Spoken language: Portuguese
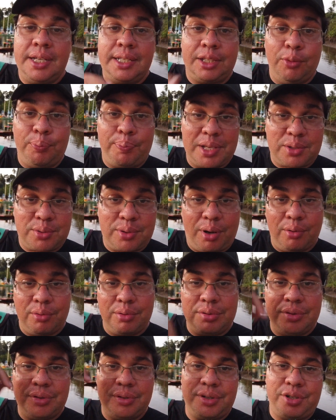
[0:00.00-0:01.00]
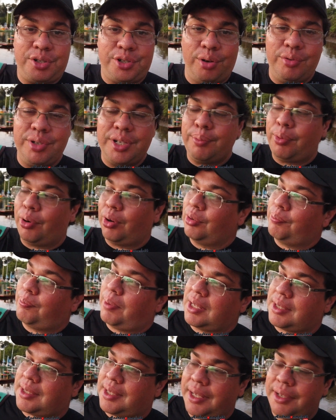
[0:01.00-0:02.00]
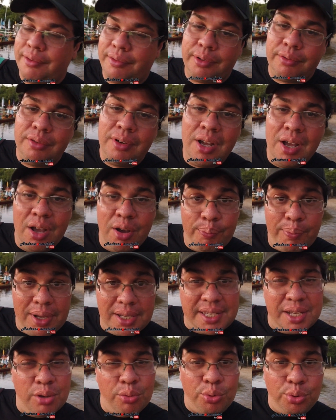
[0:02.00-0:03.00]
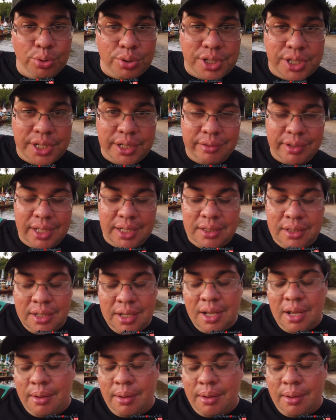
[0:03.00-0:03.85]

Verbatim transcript: Então pessoal, show de bola o passeio, viu? Passeio curtinho, né?